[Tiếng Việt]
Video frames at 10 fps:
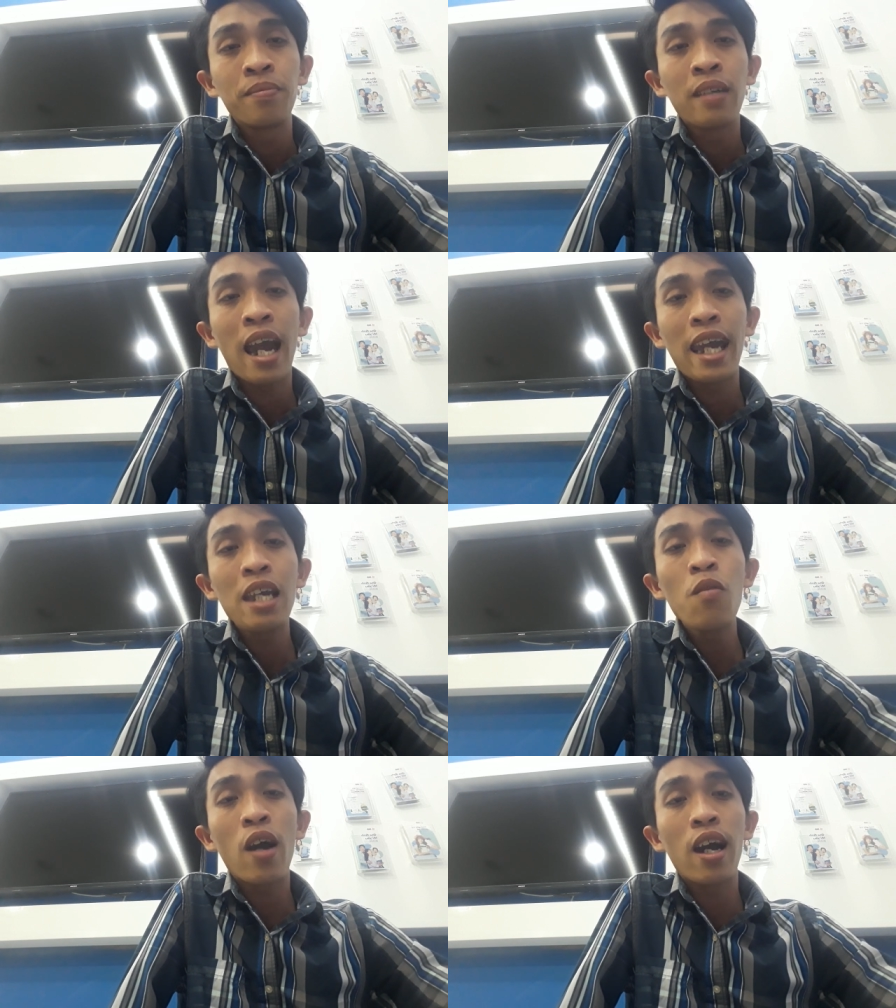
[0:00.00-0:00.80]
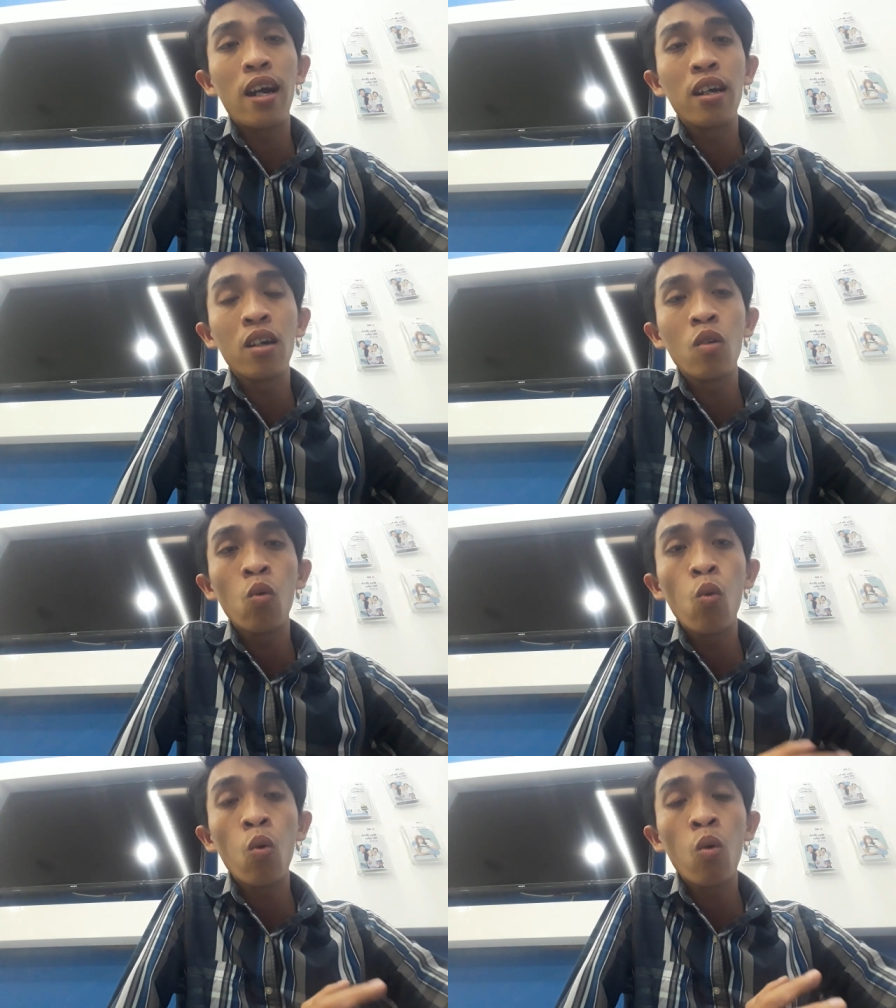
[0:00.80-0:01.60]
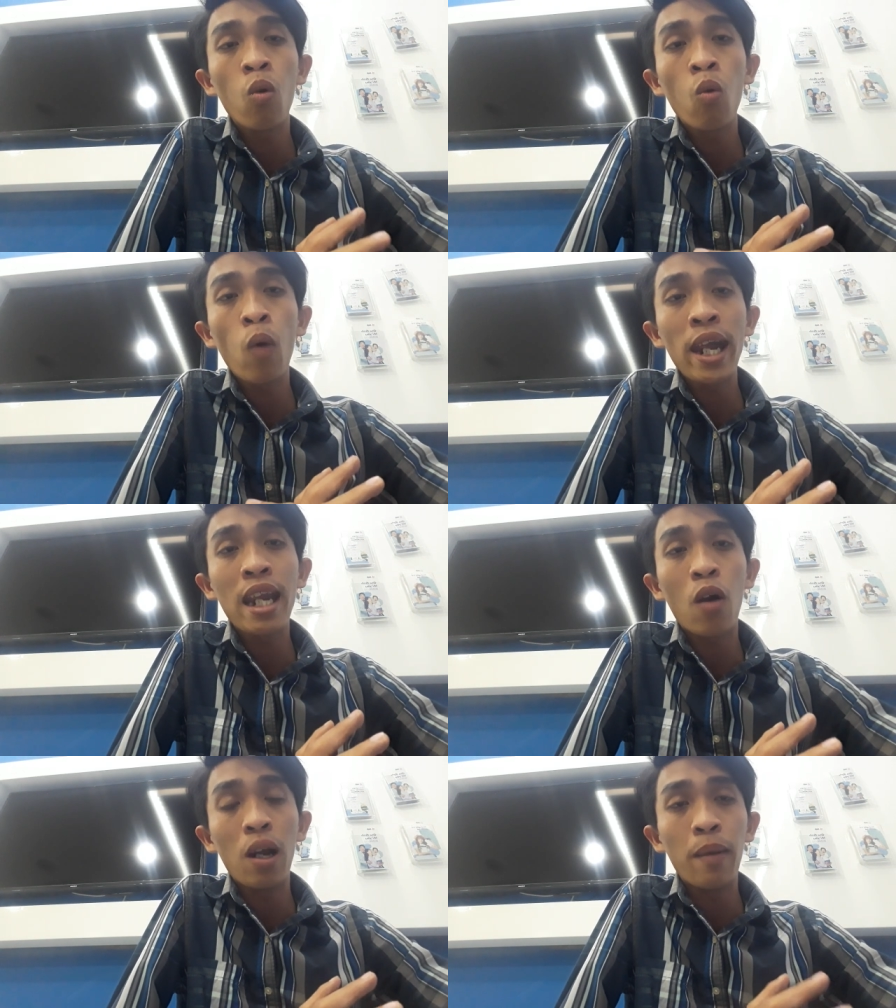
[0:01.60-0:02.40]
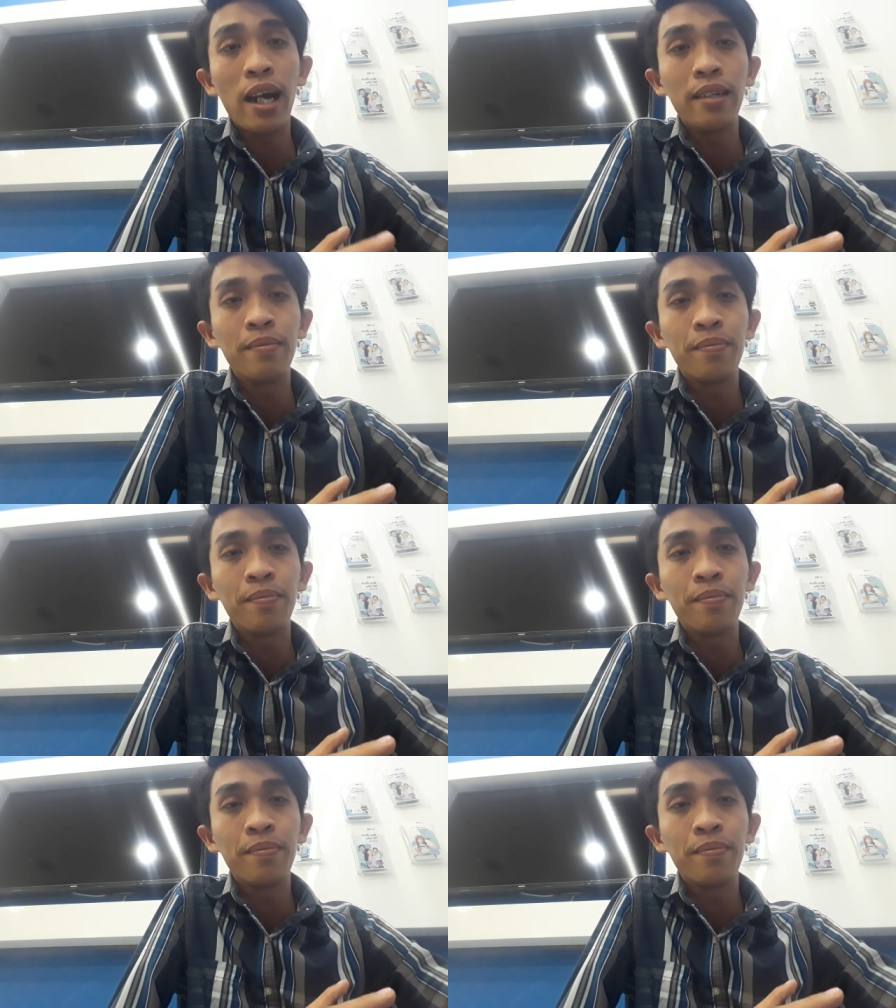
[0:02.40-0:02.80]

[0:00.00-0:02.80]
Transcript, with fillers: hãy và quay đầu là bờ